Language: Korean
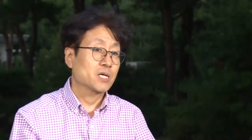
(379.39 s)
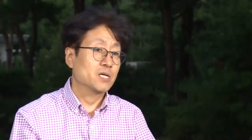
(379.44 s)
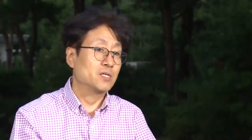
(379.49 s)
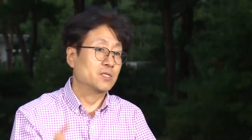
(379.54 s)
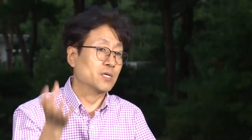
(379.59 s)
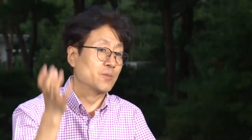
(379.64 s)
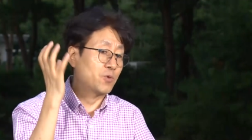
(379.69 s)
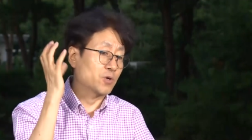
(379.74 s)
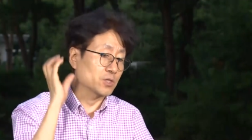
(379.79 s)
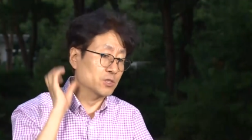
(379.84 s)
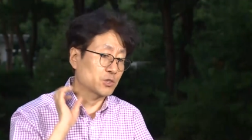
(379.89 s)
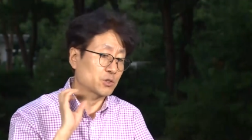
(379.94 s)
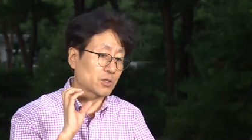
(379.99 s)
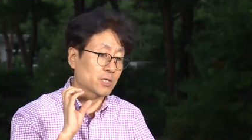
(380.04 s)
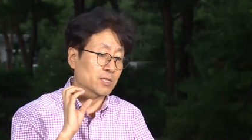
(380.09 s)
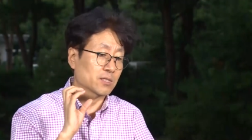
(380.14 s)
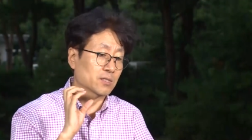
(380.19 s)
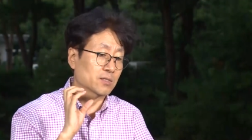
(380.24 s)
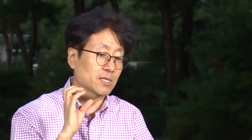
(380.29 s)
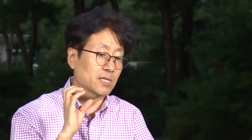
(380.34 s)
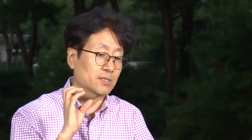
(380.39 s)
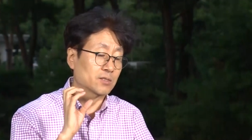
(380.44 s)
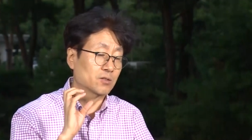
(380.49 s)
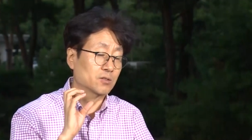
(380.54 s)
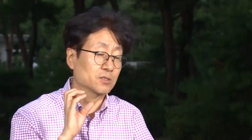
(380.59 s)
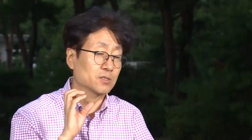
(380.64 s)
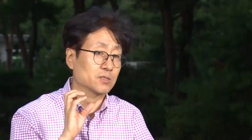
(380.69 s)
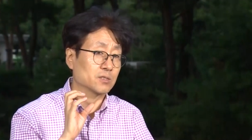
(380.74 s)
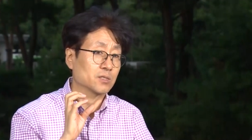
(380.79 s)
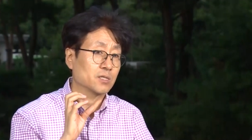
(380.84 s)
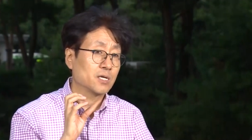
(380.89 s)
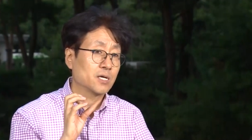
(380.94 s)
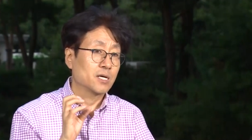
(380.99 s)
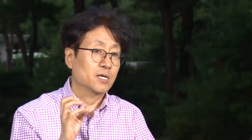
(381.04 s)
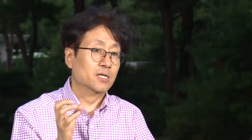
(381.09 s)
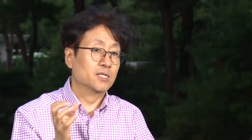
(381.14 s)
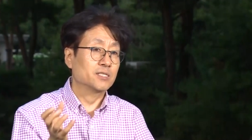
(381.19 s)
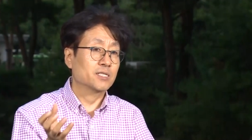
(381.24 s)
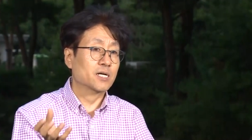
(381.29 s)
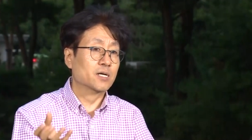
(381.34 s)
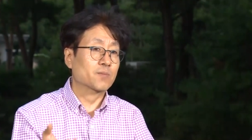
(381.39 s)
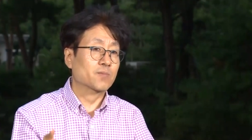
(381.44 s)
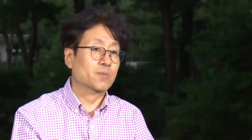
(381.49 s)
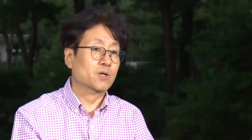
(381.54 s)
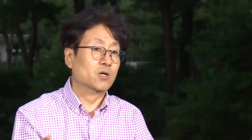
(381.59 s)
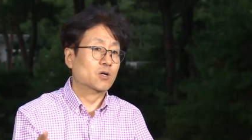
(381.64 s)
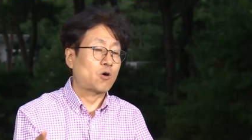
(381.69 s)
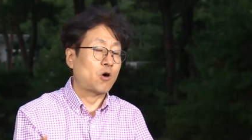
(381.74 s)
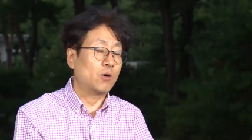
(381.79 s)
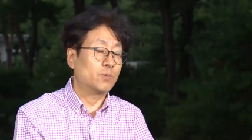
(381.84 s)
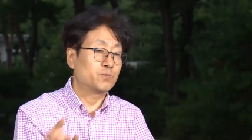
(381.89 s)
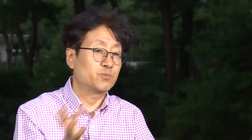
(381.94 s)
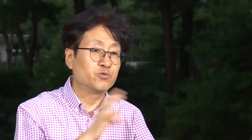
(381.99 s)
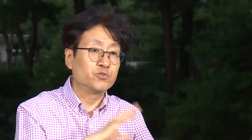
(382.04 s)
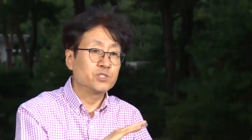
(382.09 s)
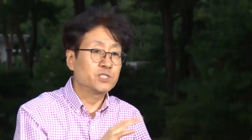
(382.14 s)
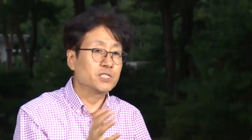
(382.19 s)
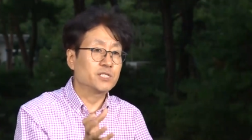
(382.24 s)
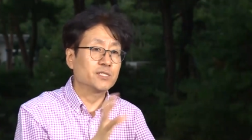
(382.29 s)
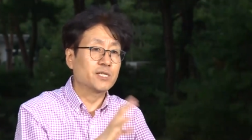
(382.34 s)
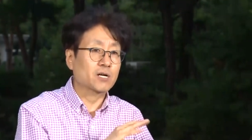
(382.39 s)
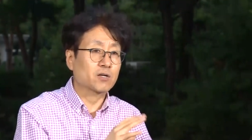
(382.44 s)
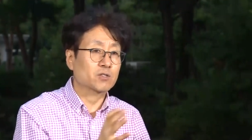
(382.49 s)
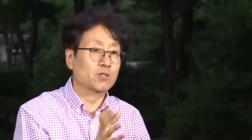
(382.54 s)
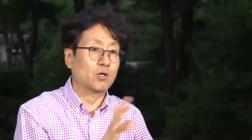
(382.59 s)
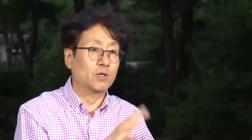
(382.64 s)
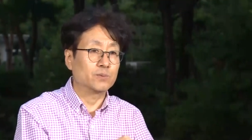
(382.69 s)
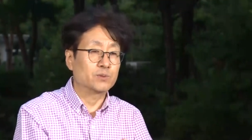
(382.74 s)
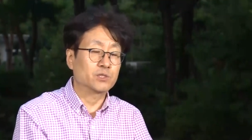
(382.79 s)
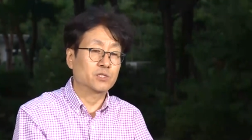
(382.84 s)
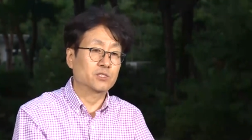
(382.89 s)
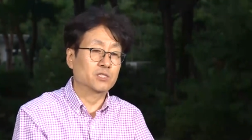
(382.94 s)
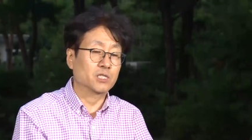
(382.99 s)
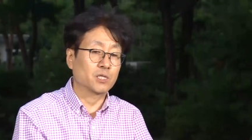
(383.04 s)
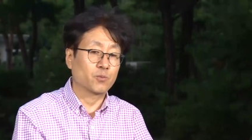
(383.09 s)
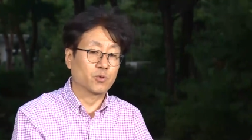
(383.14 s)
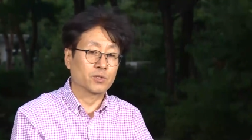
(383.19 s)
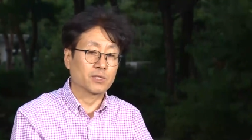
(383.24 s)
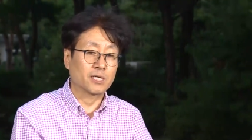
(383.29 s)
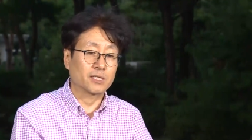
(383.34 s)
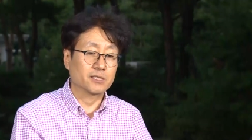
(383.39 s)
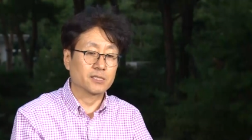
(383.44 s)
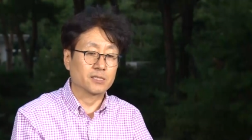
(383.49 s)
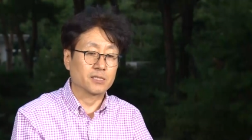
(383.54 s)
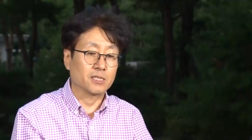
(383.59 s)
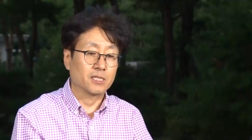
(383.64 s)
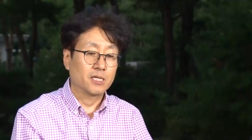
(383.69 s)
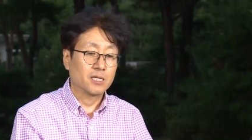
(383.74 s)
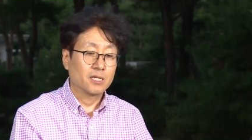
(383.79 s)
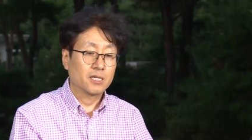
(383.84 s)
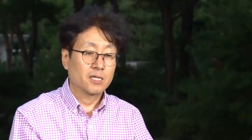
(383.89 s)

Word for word: 일단 머릿속에 들어가는 거는 그냥 어, 분실되거나 없어지기보다는